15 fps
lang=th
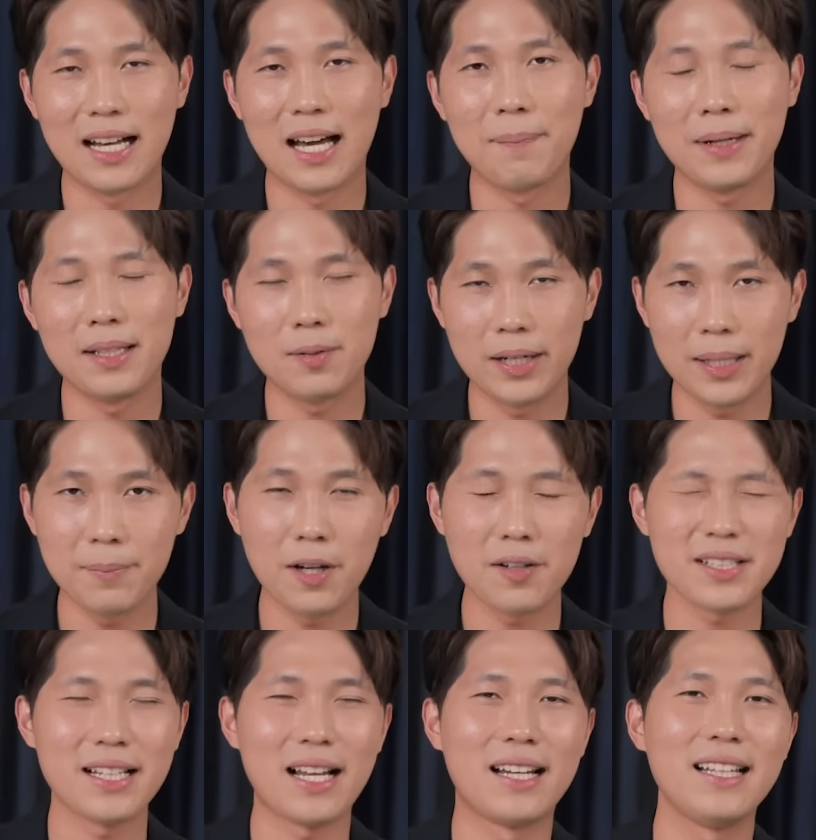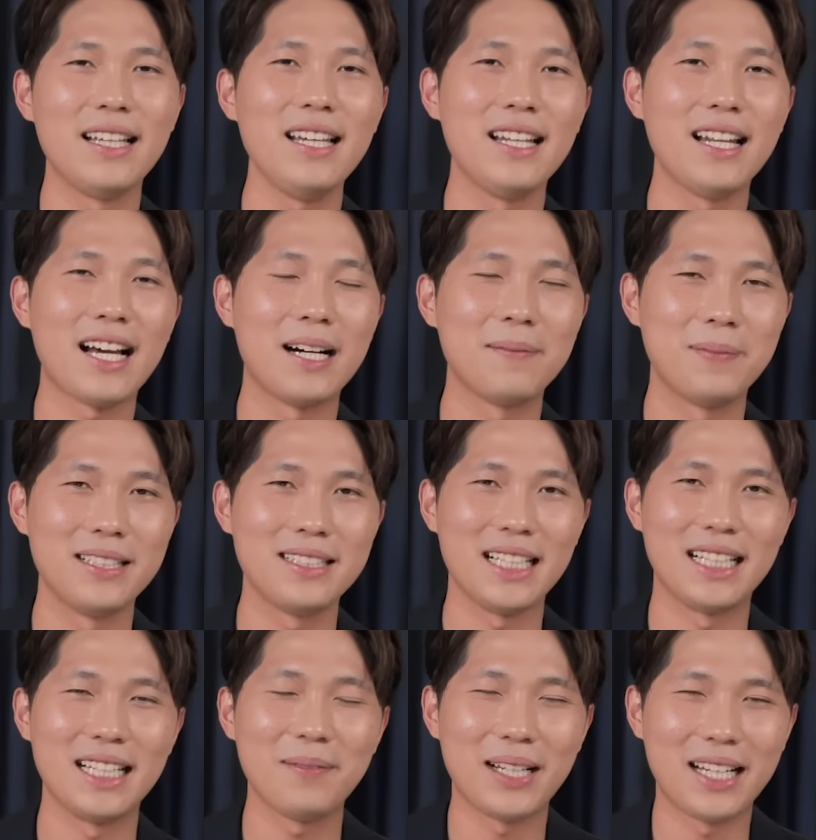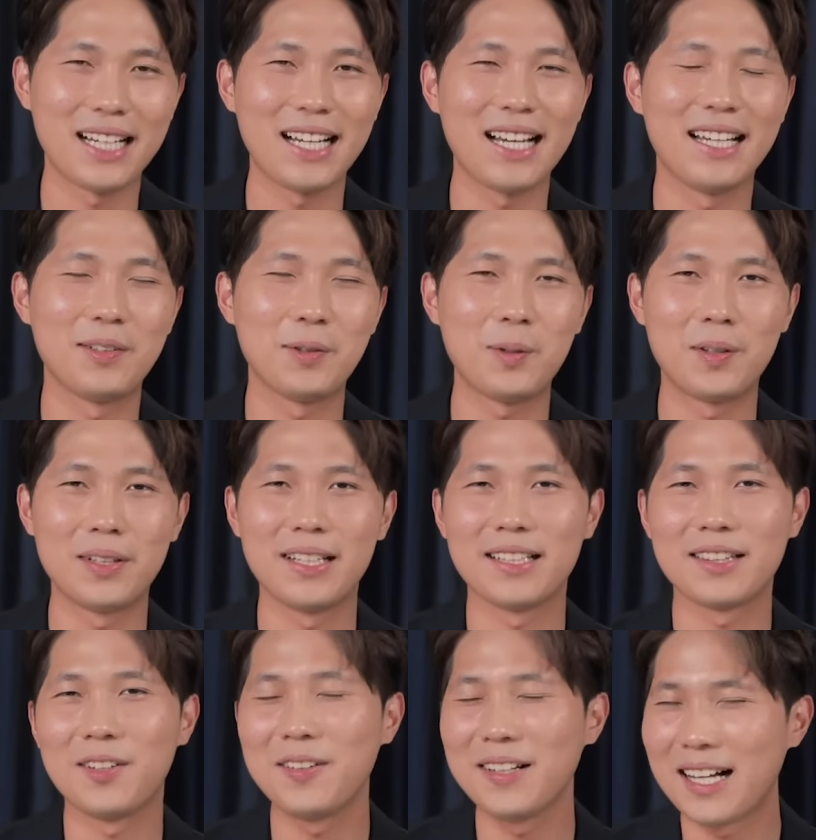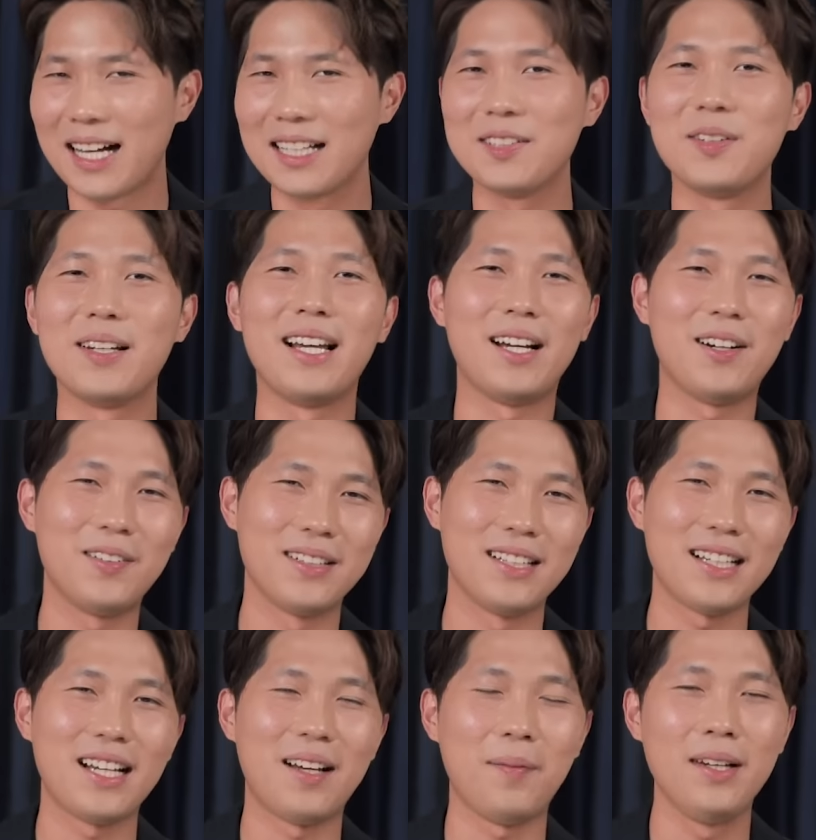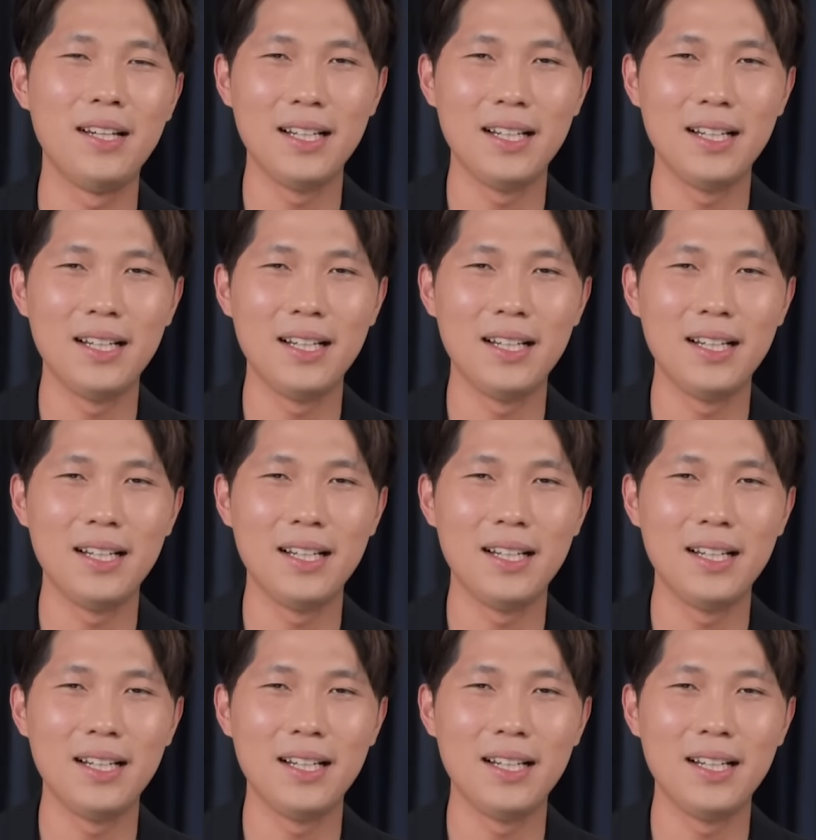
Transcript: การไปทริปนอกสถานที่นะครับเป็นสิ่งที่พนักงานทุกคนเนี่ยต้องการอยู่แล้วนะครับ